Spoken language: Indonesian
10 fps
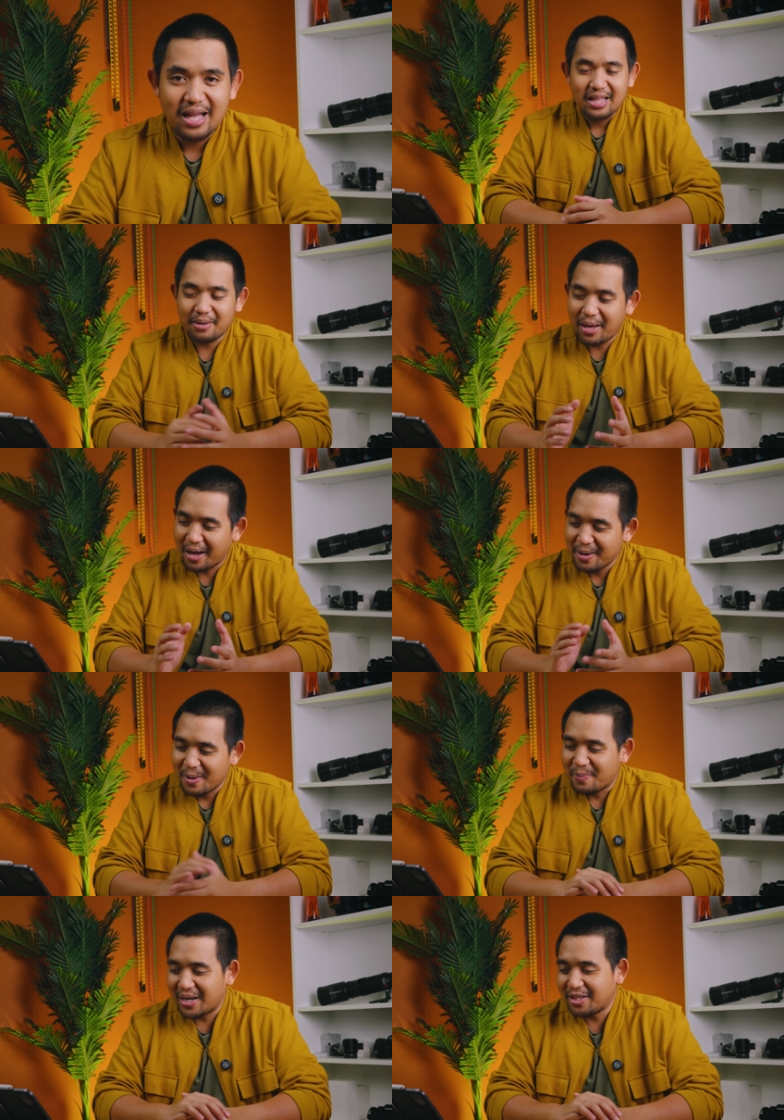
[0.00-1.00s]
Tapi ya,
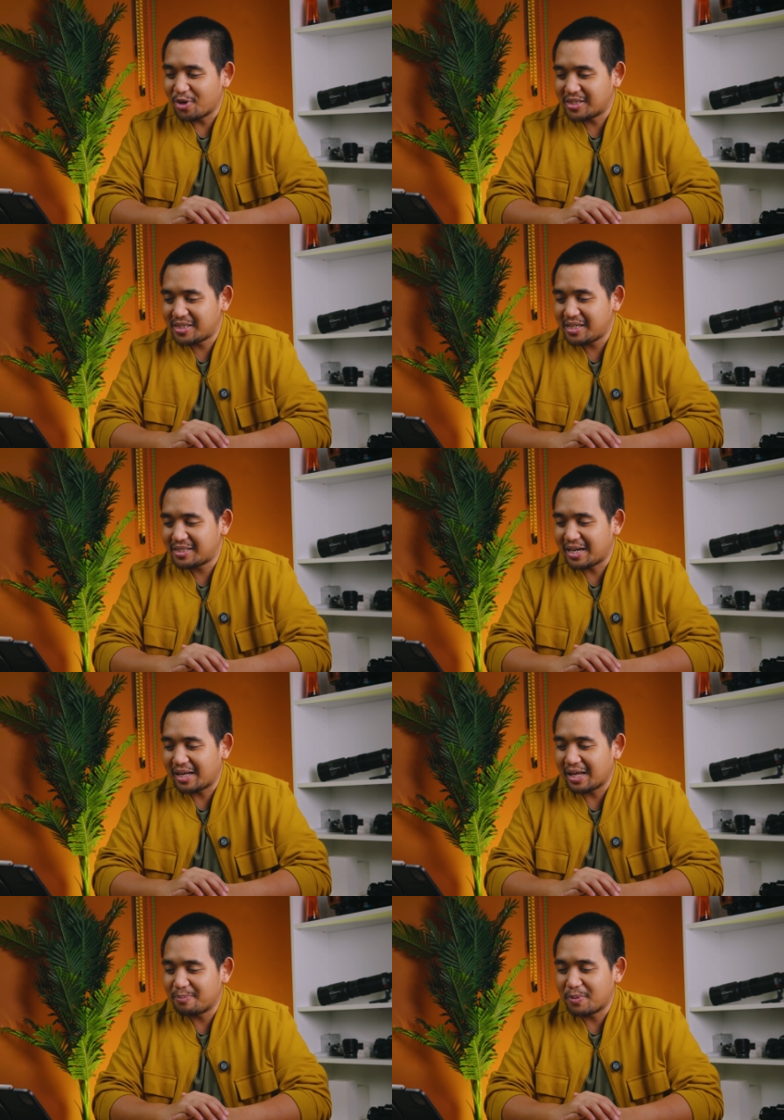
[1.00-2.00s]
paling itu aja sih
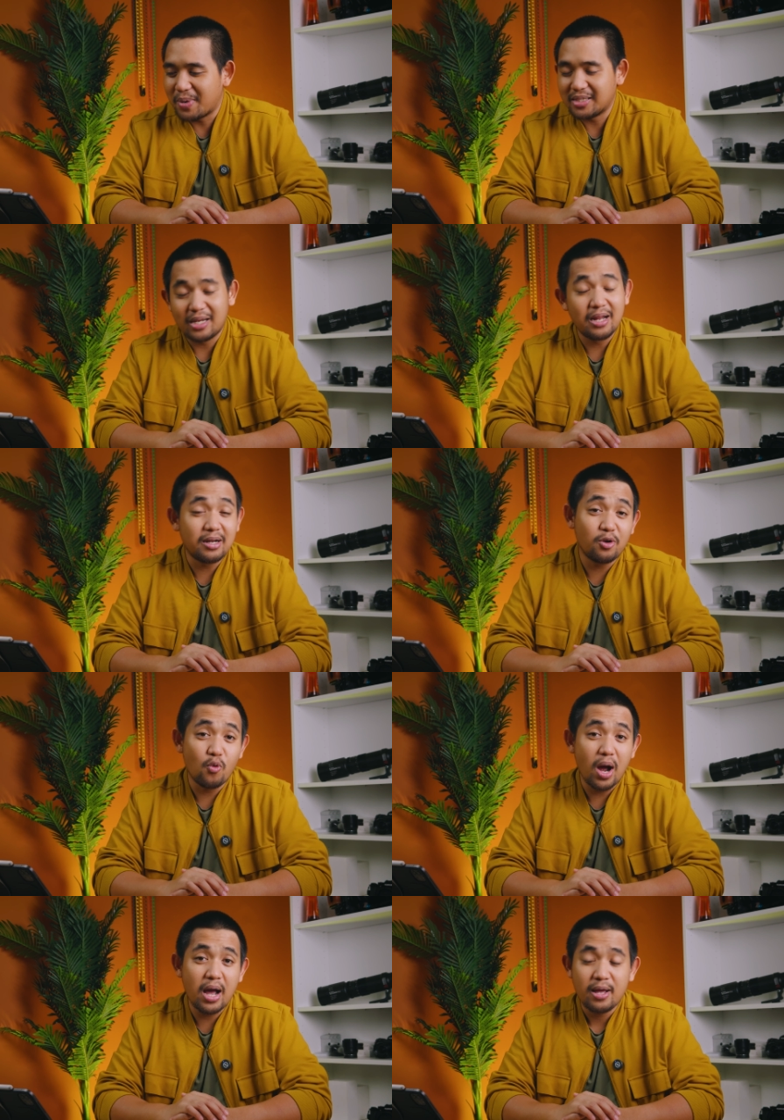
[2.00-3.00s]
sedikit pembahasan dari
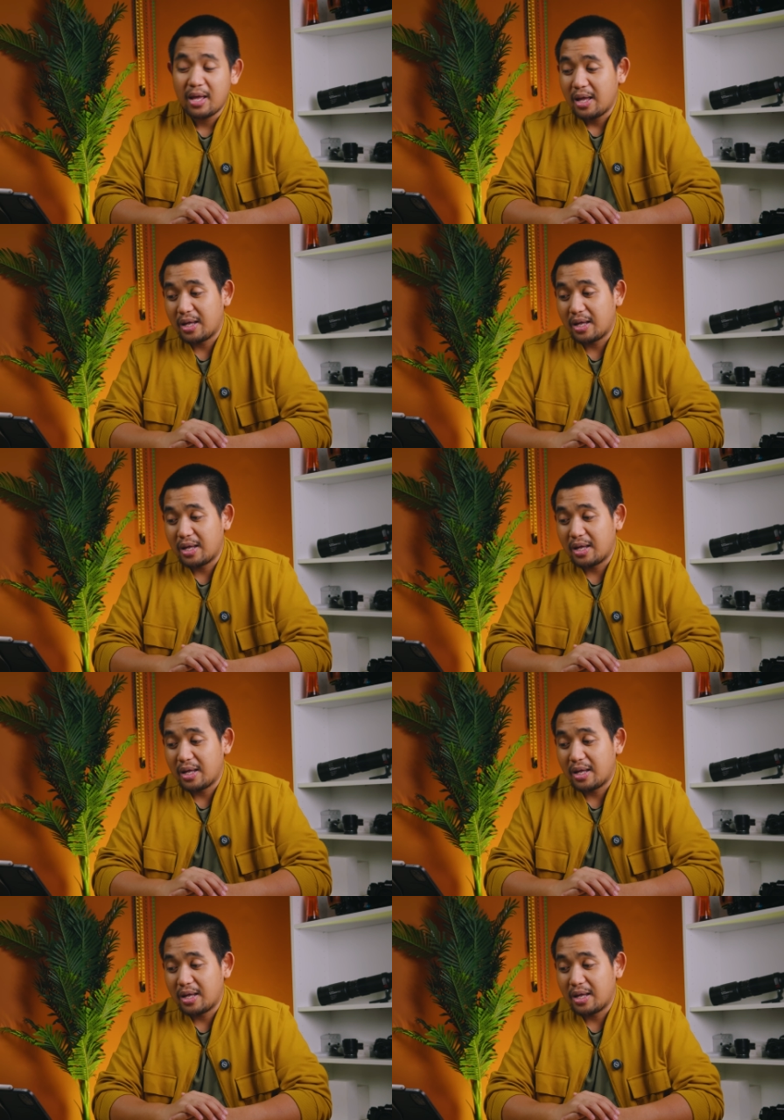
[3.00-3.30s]
gua.